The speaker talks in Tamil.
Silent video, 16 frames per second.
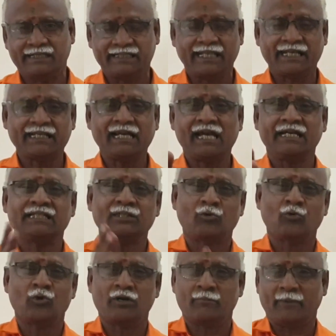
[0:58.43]
எதற்காக இந்த
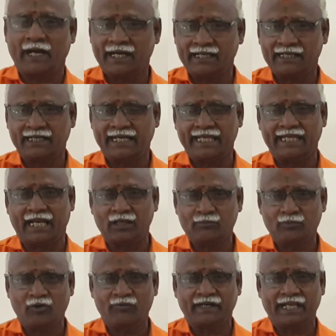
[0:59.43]
உங்கள் பாடங்களை
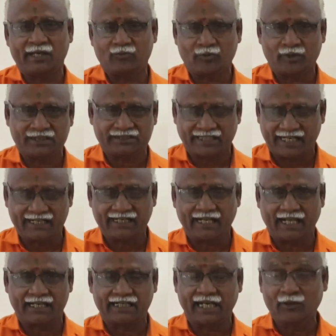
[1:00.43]
அனுபவங்களை உங்களுக்கு
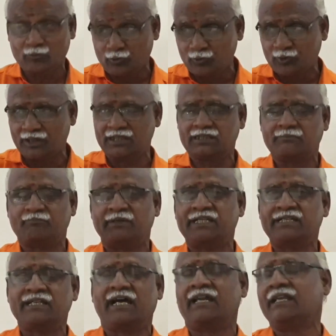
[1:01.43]
தருகிறார்கள் உங்களுக்கு
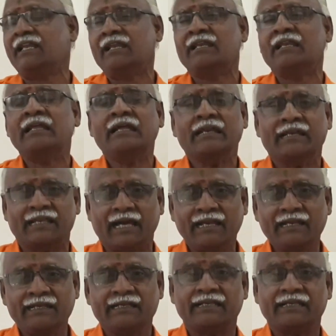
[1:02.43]
பின்னாளில் நான்